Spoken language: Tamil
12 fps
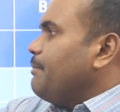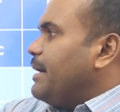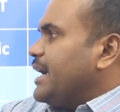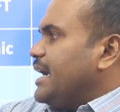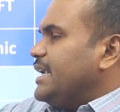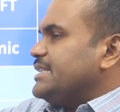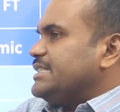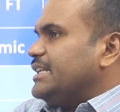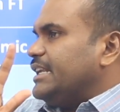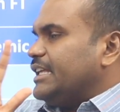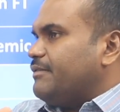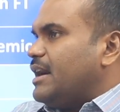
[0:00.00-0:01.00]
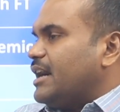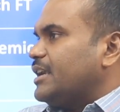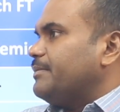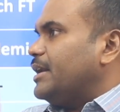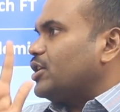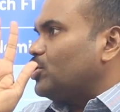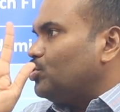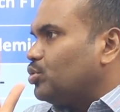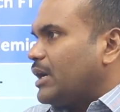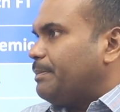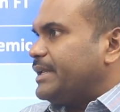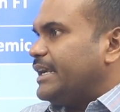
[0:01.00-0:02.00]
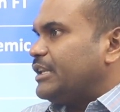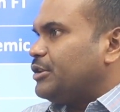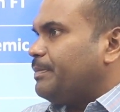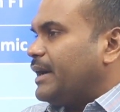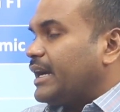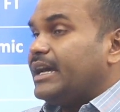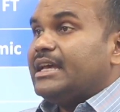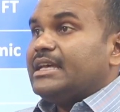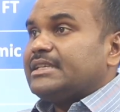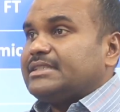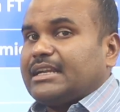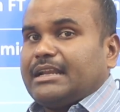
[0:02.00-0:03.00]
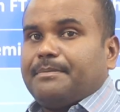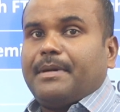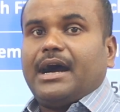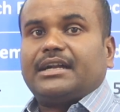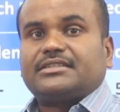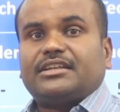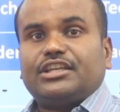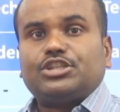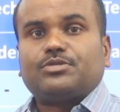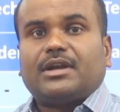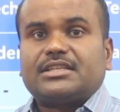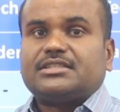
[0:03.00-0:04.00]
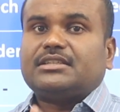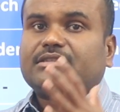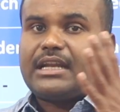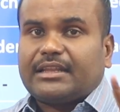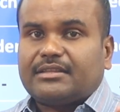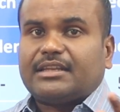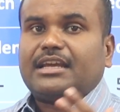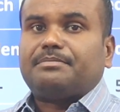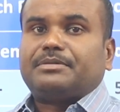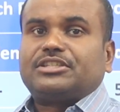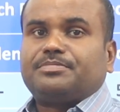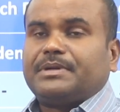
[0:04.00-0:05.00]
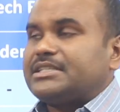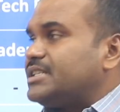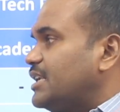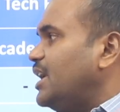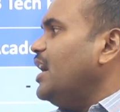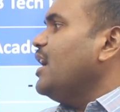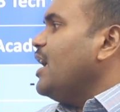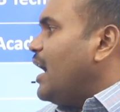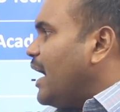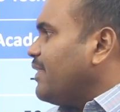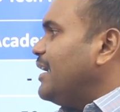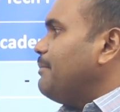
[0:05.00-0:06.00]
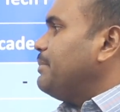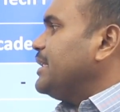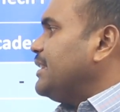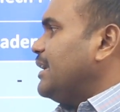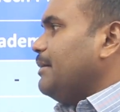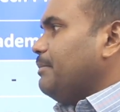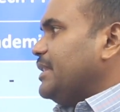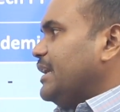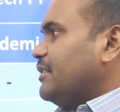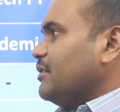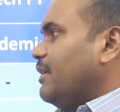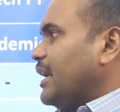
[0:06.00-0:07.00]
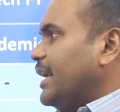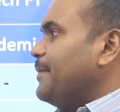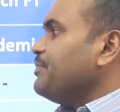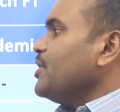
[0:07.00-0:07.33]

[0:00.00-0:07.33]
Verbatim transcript: பயாலஜியில் நீங்கள் வாங்கின மார்க் நூறு அப்படியே எடுத்துப்பாங்க சார் நான் பாட்டனி ஜுவாலஜின்னு தனித்தனியாக பிரித்து படித்தேன்னா அதில் ஐம்பது இதில் ஐம்பது எடுத்துக்குவாங்க